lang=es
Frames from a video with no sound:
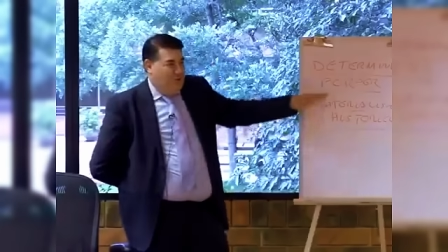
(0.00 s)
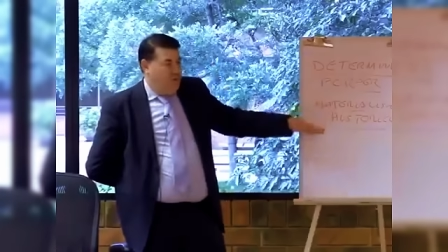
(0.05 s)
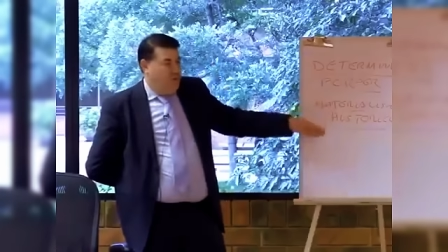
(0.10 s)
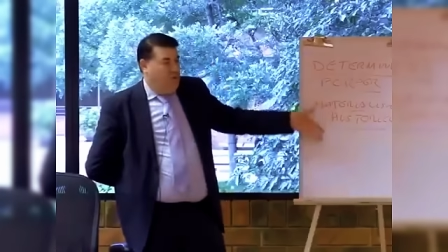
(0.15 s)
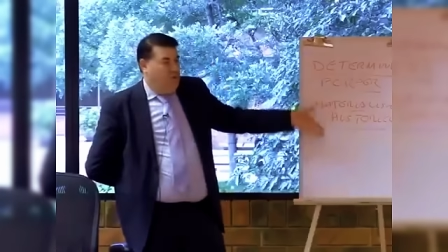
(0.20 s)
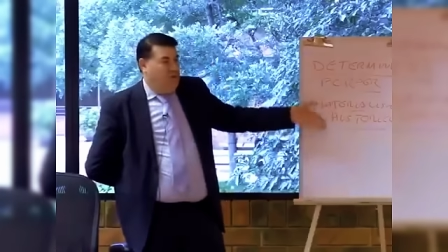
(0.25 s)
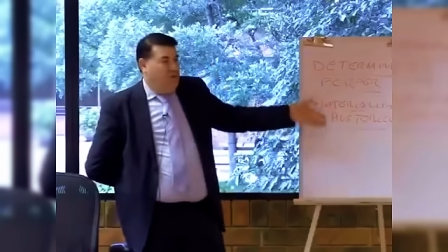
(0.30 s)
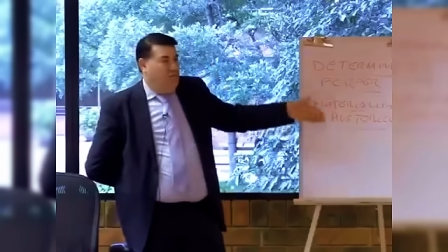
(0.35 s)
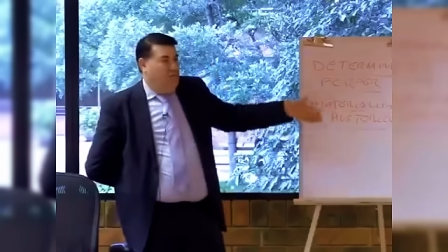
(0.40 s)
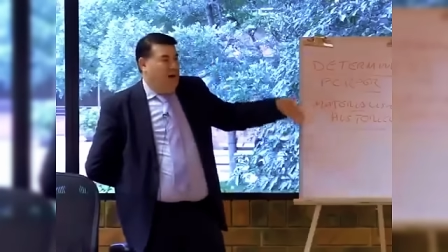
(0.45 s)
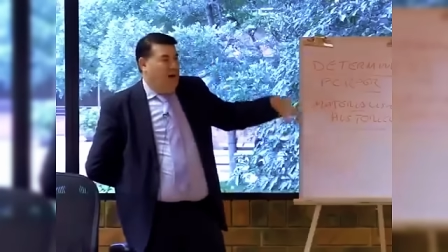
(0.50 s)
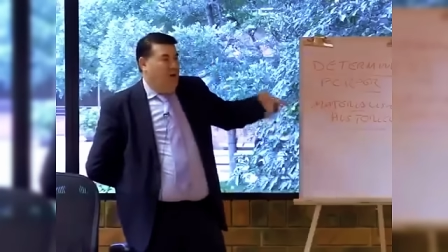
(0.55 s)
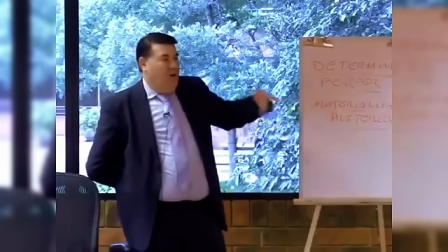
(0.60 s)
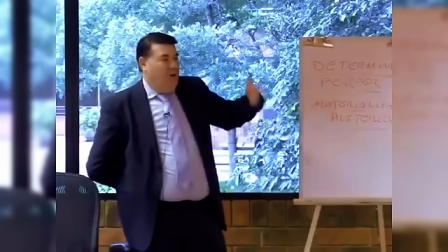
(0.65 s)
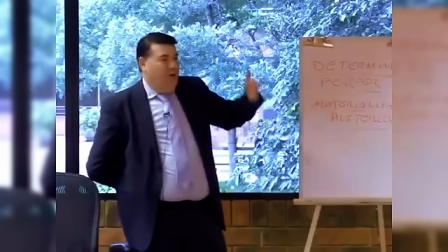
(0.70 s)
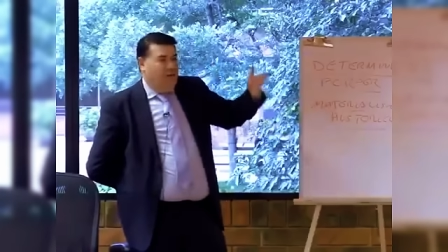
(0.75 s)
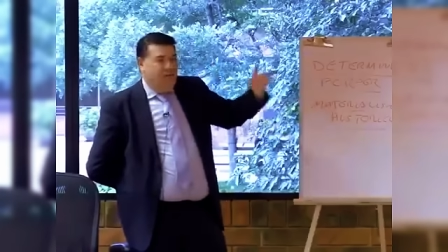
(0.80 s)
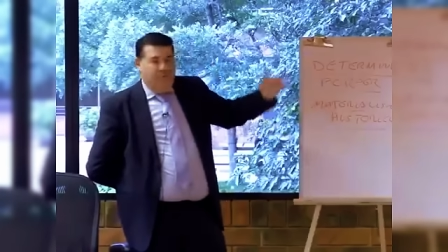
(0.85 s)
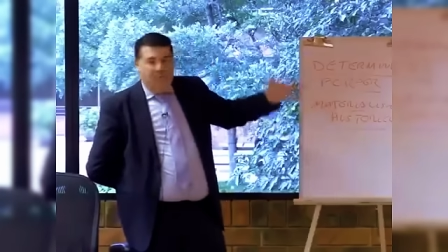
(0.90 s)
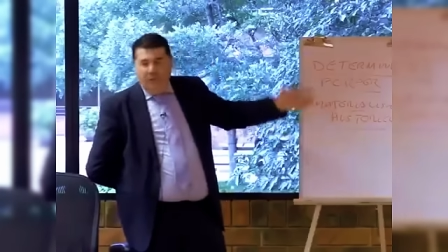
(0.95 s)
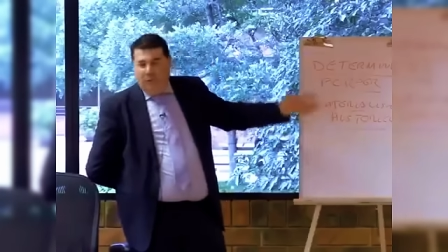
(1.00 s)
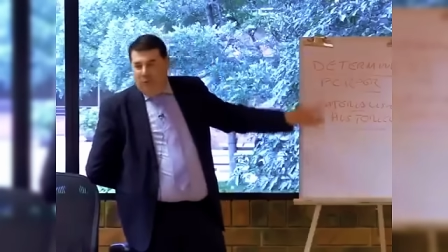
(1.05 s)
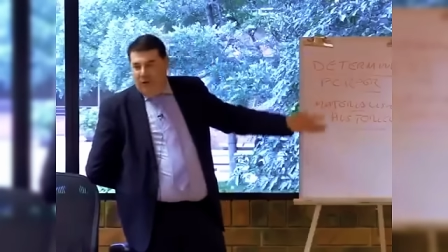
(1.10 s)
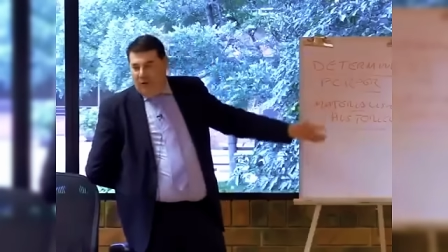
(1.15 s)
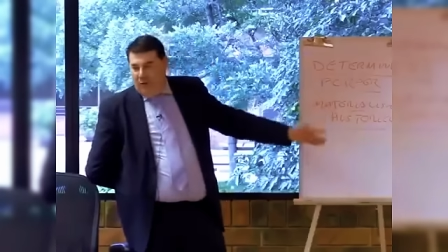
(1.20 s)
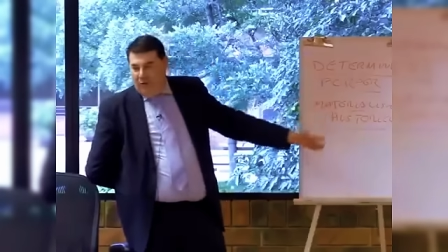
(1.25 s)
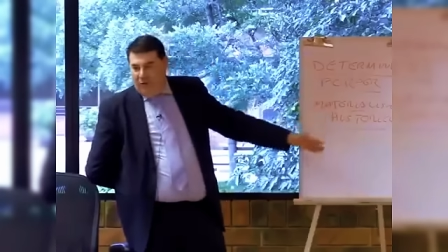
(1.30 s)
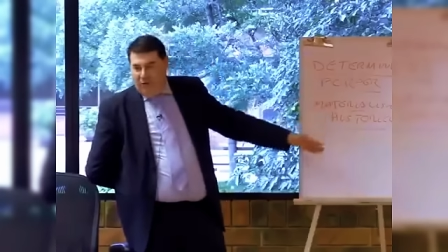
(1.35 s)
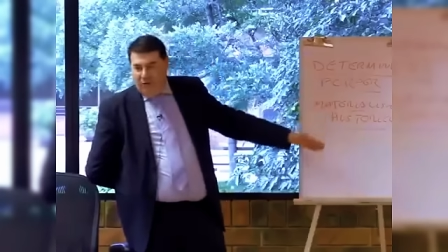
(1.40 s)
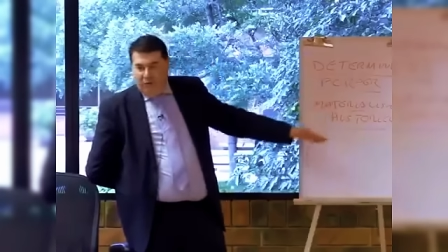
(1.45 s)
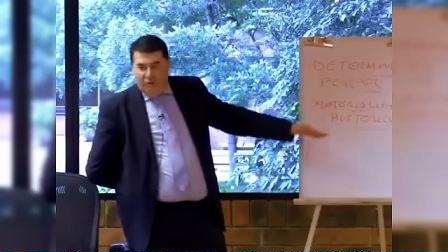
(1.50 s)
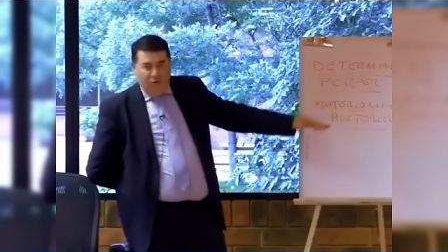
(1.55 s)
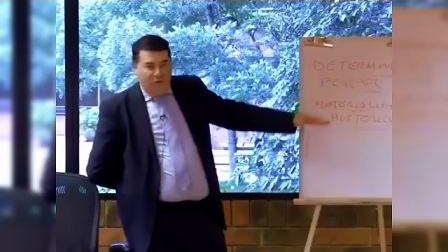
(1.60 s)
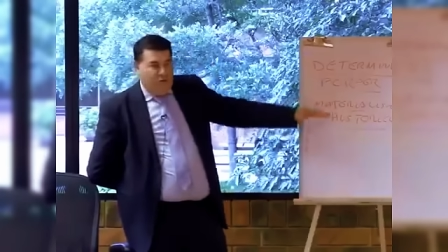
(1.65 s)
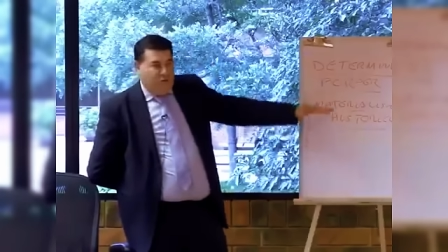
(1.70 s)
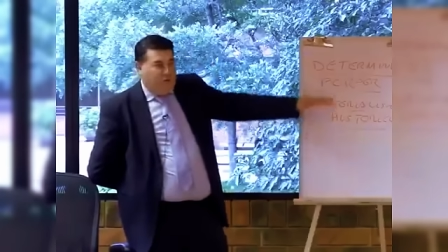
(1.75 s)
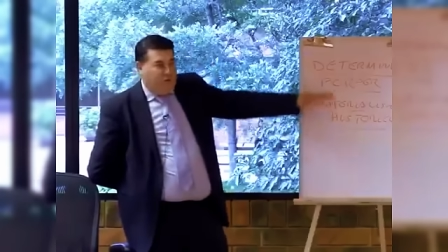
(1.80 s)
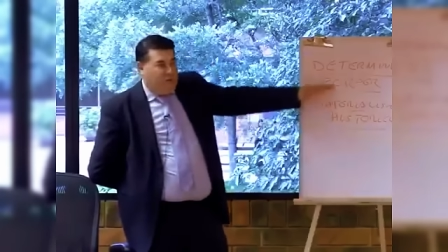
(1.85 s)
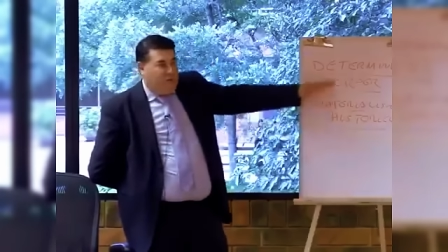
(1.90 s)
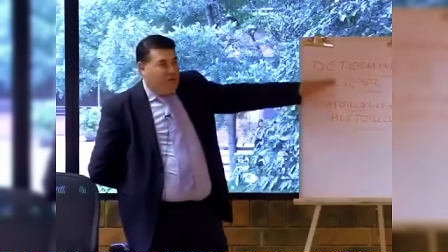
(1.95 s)
Trotsky, Mao, hijos de especuladores
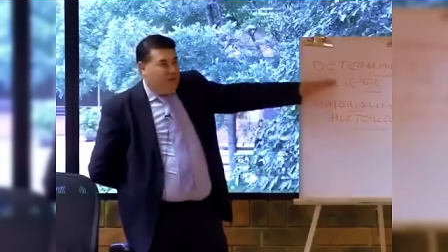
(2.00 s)
incluso.